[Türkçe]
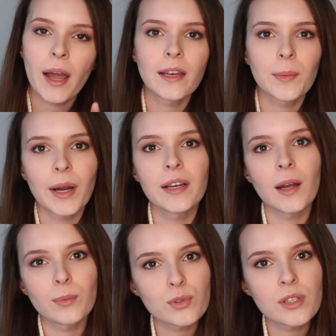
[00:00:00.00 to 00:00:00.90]
Ailem
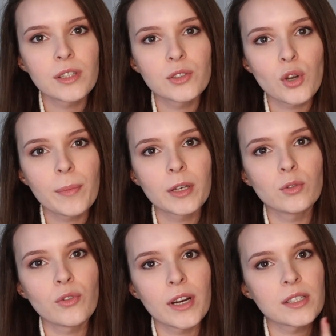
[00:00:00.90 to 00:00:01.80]
hala Bursa'da yaşıyor. Ben
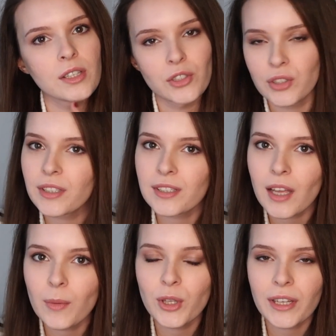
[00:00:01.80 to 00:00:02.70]
üniversite için
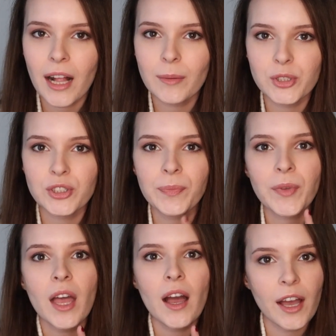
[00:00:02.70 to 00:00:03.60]
İstanbul'a gelmiştim.
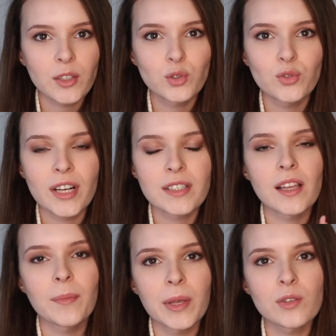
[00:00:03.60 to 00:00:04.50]
Hangi
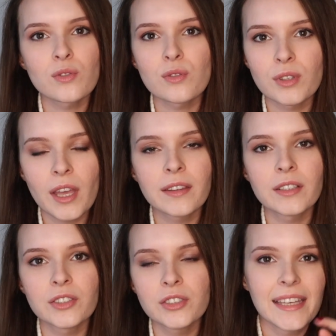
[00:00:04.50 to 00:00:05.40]
üniversiteden mezunsun
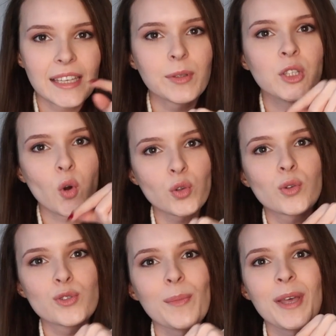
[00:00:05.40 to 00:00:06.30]
diyenler için
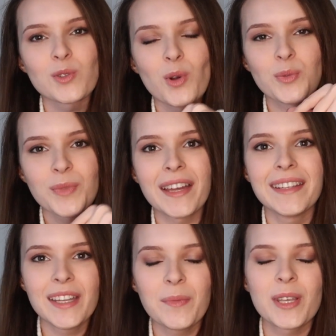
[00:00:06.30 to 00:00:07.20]
2019'da mezun oldum.
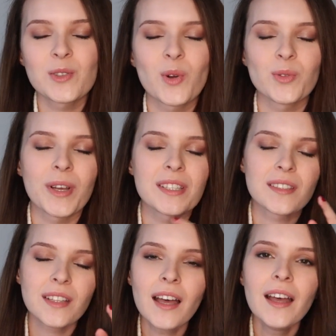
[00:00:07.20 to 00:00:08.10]
Yani yeni mezun oldum
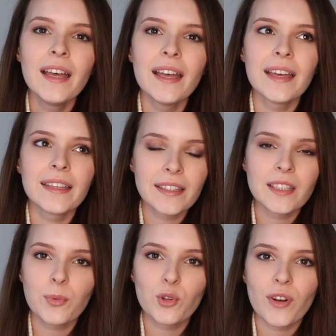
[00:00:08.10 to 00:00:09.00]
aslında. E,
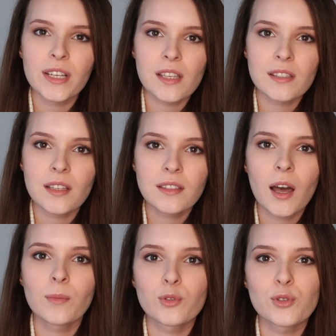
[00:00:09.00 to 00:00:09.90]
Yeditepe Üniversitesi'nde
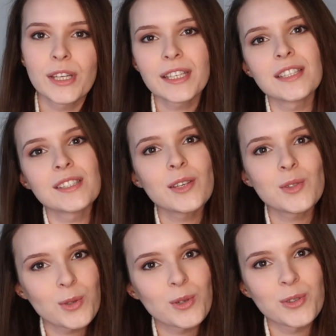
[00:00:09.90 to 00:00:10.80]
tam burslu İngilizce
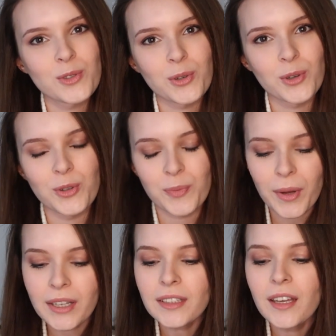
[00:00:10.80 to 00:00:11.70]
sosyoloji okuyordum
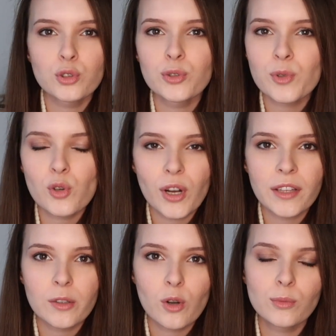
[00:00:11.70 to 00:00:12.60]
ben. Burcumu
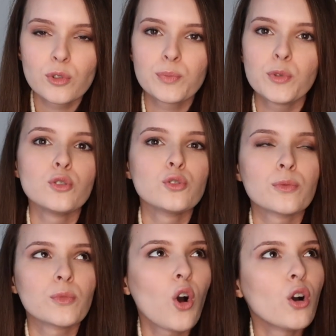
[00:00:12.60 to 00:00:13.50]
soranlar olmuş.
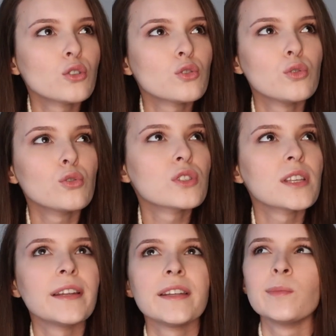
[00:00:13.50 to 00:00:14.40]
Burcum koç,
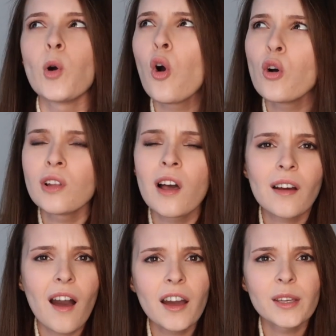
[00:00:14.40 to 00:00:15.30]
yükselenim
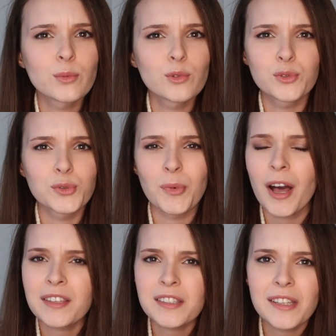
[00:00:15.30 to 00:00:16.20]
oğlak, ay burcum
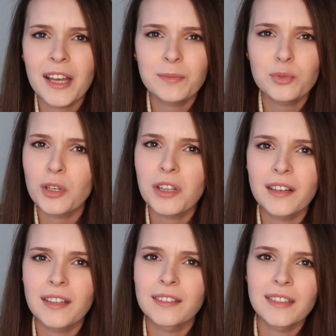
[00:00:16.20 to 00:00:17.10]
aslan.
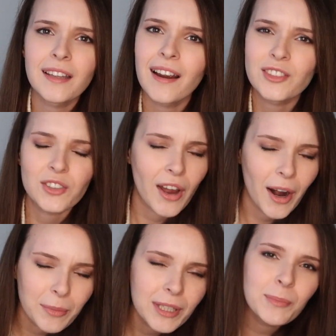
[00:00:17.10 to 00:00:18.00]
Buralardan neler
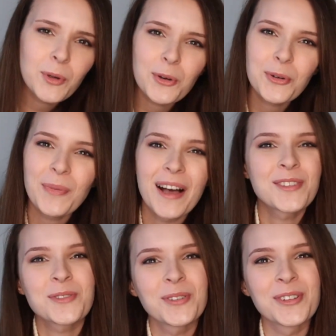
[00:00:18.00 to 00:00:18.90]
çıkar bilmiyorum.
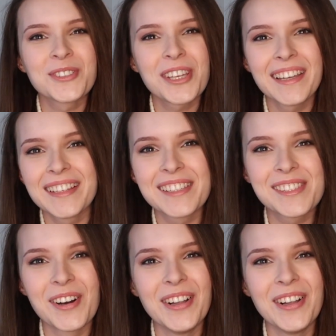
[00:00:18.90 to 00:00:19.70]
Astrolojiye ilgisi